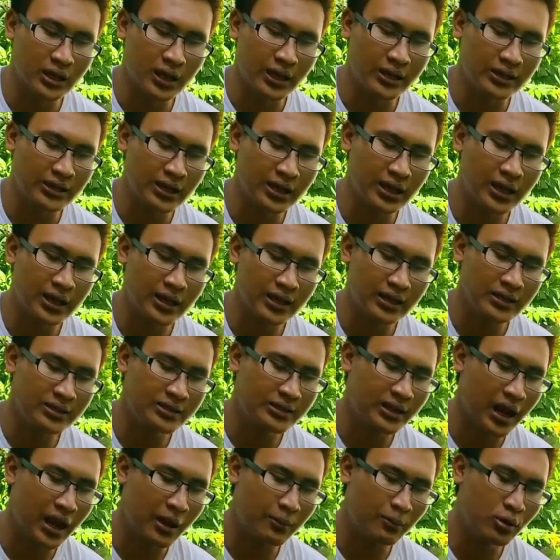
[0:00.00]
saya
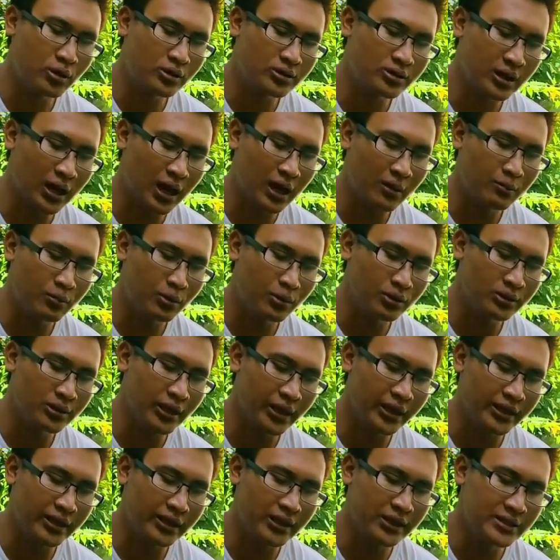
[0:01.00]

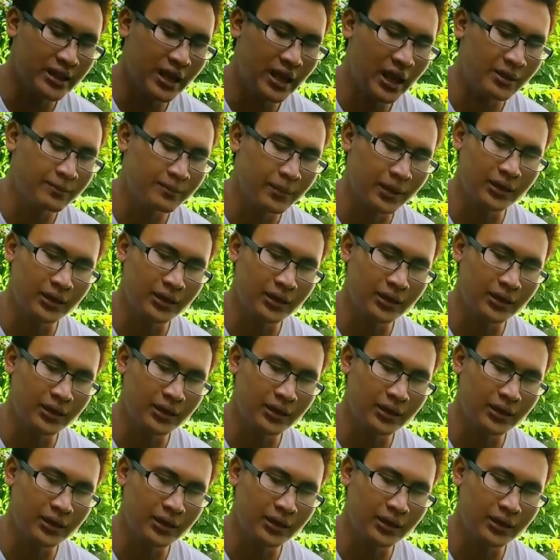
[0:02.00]
serabut-serabutnya ini sangat